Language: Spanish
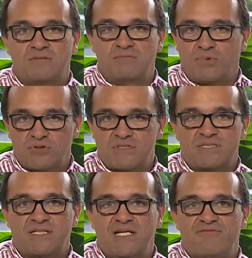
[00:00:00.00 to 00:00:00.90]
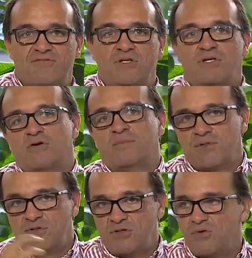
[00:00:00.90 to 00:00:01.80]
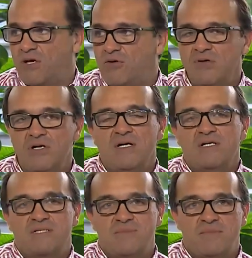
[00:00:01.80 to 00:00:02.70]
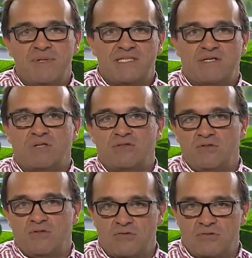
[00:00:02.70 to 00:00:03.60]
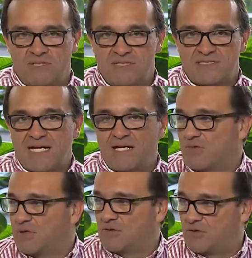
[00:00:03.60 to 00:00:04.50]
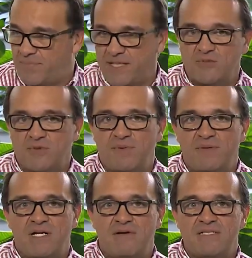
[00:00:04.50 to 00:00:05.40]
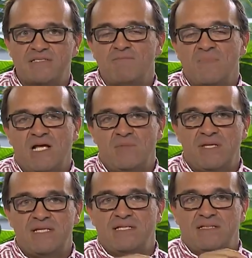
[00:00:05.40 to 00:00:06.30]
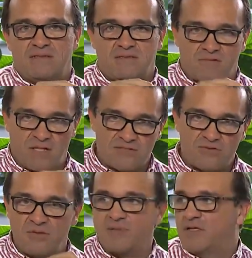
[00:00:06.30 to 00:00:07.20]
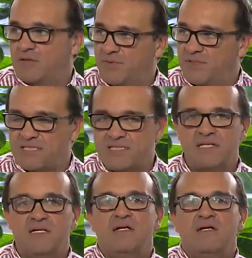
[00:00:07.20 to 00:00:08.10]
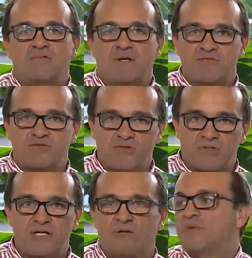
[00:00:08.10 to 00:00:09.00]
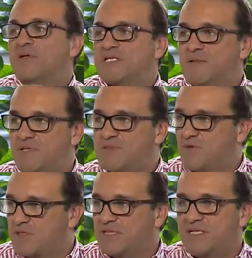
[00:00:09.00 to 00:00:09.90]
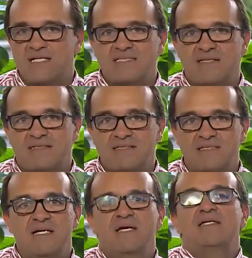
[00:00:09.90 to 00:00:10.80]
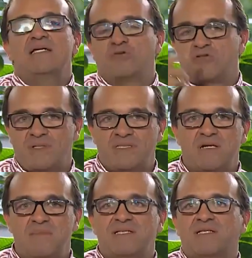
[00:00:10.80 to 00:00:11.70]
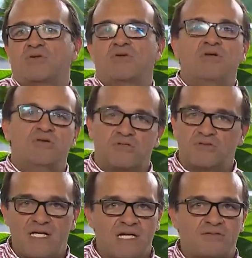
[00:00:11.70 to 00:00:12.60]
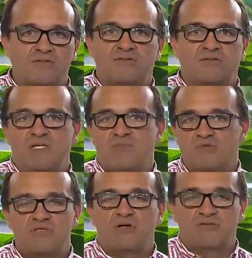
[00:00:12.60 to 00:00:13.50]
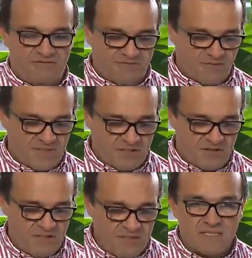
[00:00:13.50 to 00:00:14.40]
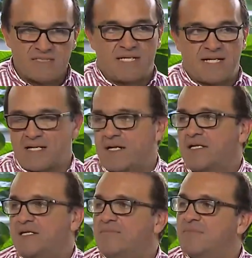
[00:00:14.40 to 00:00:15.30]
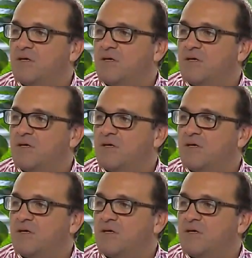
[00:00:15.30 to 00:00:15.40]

yo boto este teléfono y compro uno nuevo, simplemente cuando lo instalo, cuando lo prendo por primera vez, él me dice, ¿cuál es tu nombre? Lo pones allí. ¿Cuál es tu correo? Pones el mismo que tenías antes. Y, carga y automáticamente todos los contactos y mucha otra información se cargan allí